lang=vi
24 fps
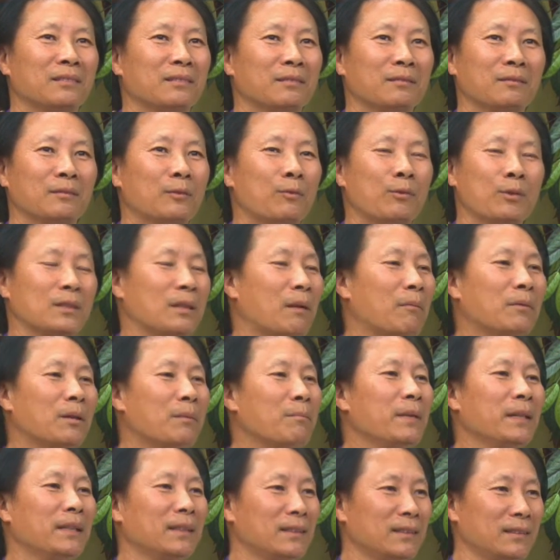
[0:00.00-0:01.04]
cuộc sống nó
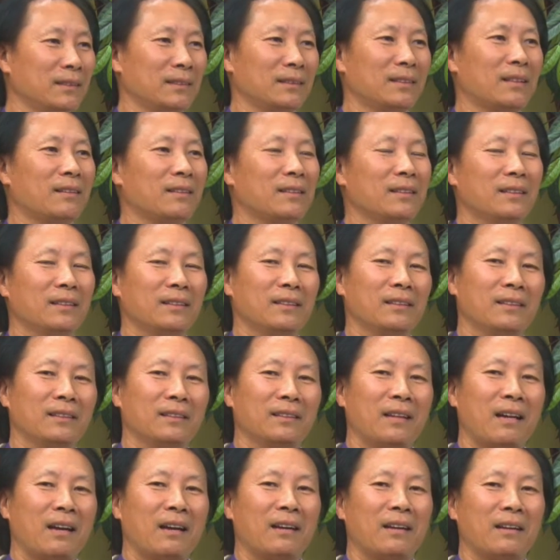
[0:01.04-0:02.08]
bình thường thôi.
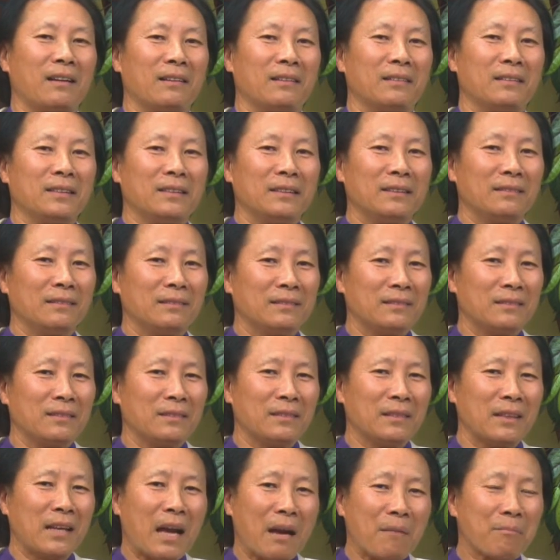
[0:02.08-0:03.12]
À,
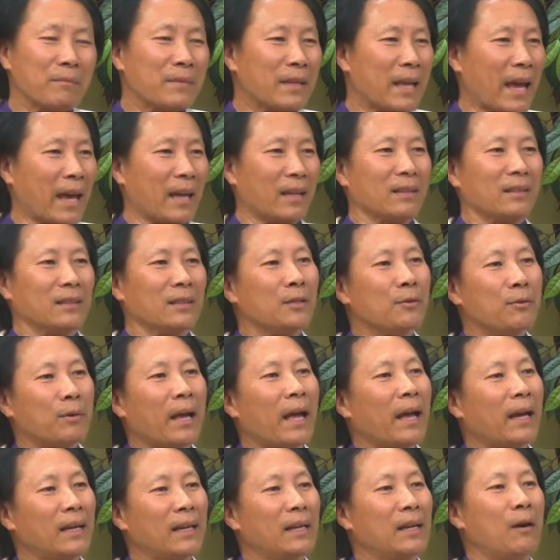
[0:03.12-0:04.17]
âm nhạc, điêu
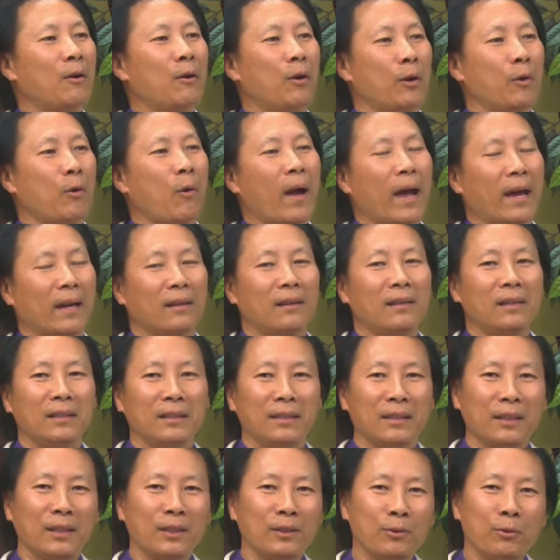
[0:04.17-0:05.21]
khắc hay là hội họa đó là
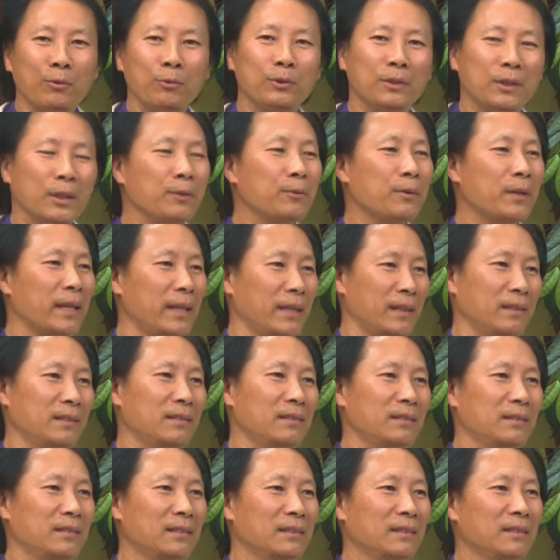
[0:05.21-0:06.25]
những cái thú tiêu khiển
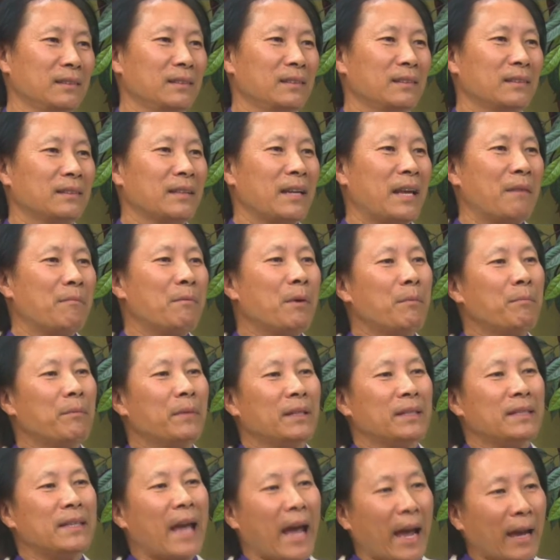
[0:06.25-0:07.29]
để mà
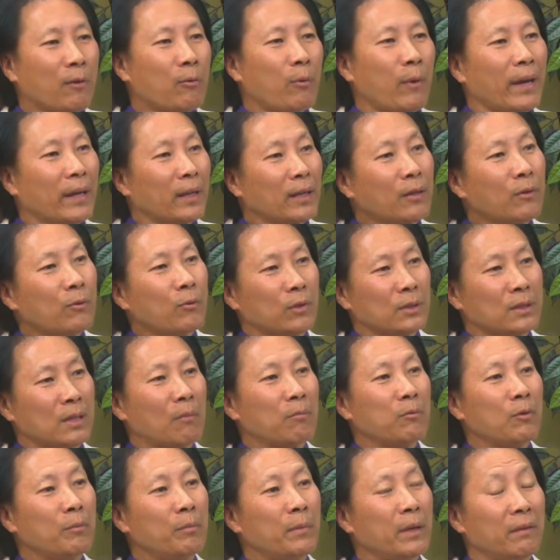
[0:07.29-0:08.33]
mình giải khuây cái cuộc
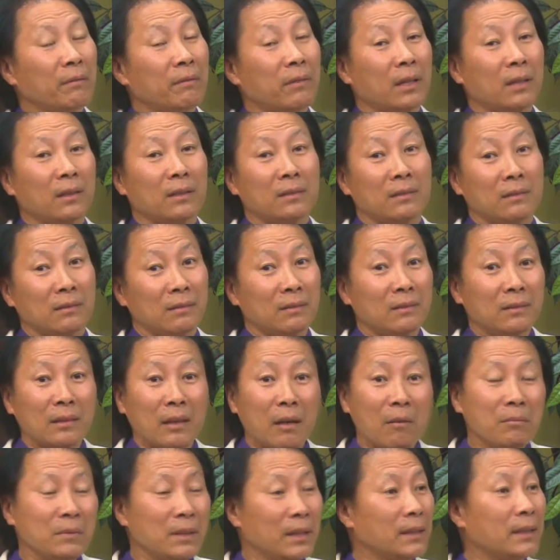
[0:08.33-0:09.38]
sống của mình và
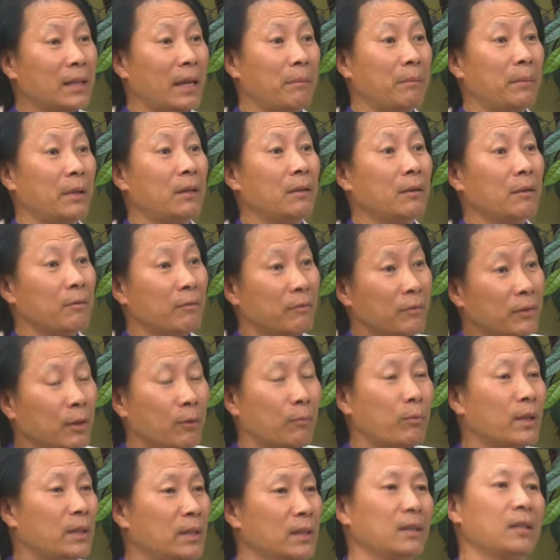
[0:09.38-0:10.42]
không những vậy mà nó còn vượt
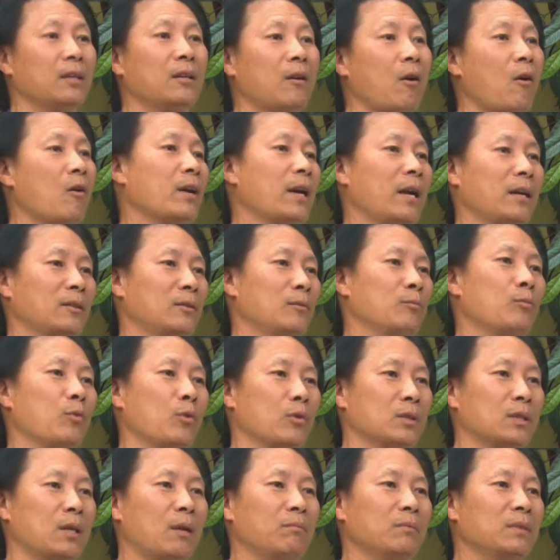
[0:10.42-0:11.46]
qua những cái khó khăn trong
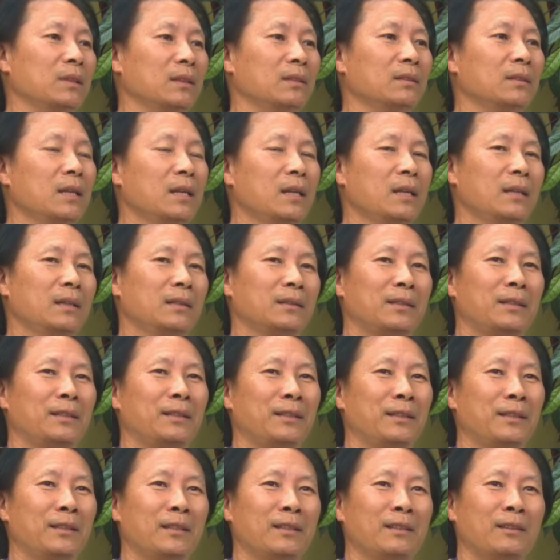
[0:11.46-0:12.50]
cuộc sống nữa
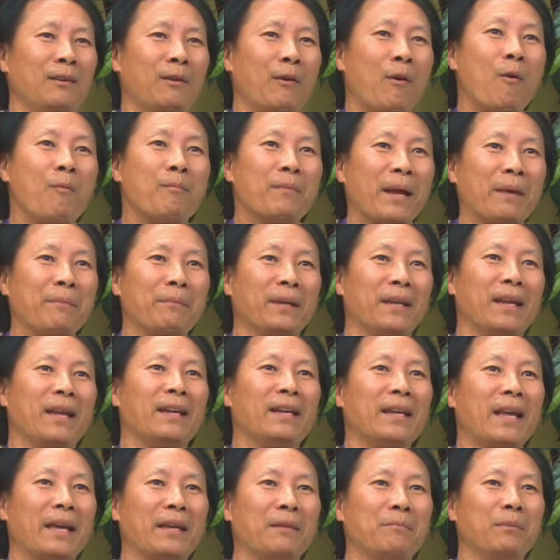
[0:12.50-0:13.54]
thì hôm nay mình
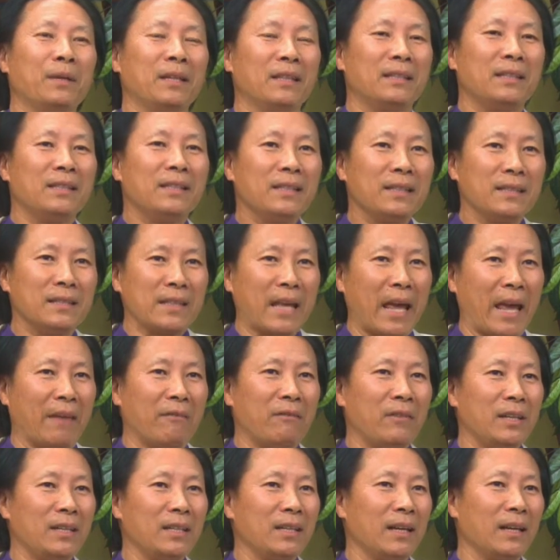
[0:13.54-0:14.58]
đến đây mình chia sẻ
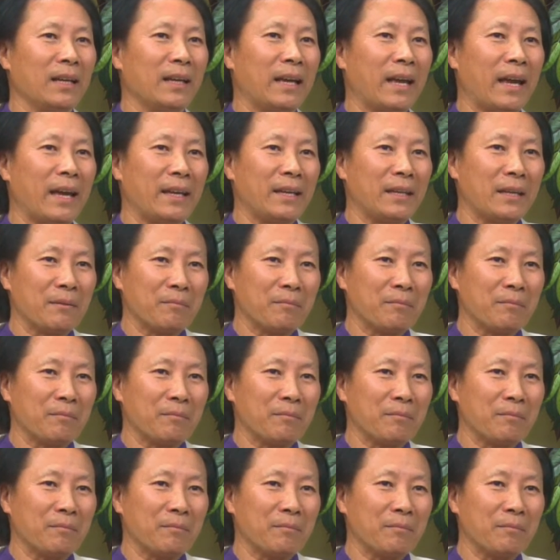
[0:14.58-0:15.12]
với những cái